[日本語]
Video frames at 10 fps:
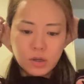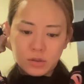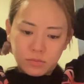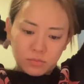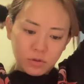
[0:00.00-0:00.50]

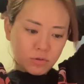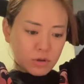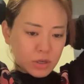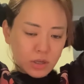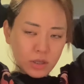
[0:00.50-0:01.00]
いそ
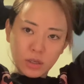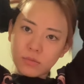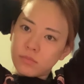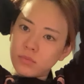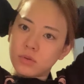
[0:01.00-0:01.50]
の間
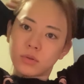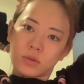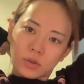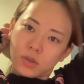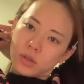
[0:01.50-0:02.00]
に
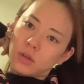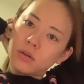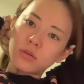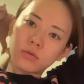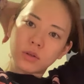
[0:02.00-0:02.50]

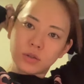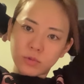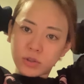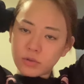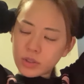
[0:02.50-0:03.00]
やることがあり
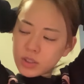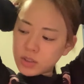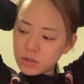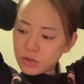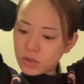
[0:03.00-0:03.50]
ます
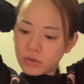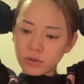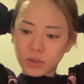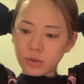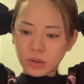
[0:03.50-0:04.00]
私急
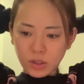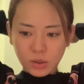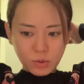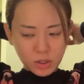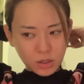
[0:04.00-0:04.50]
に降って
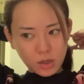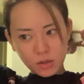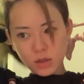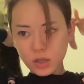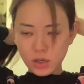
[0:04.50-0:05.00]
きました
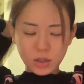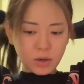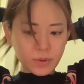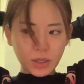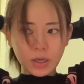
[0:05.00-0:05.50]
何が
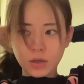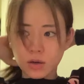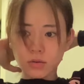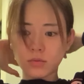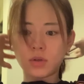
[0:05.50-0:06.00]
食べたい
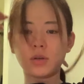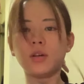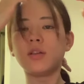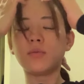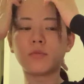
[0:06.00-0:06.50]
か
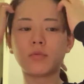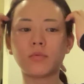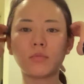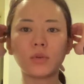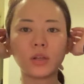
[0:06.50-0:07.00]
いつも
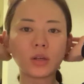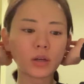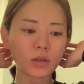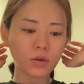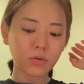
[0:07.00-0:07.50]
みん
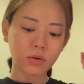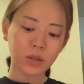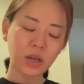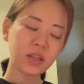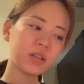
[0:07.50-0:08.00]
な今日
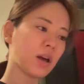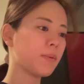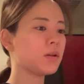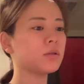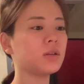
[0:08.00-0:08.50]
は何食
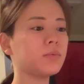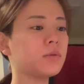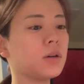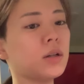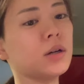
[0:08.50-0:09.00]
べる気
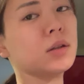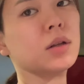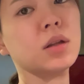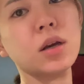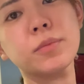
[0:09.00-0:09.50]
分かなっ
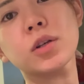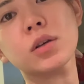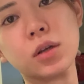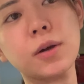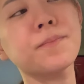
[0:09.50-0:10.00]
て悩んで
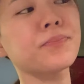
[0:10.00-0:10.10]
きたい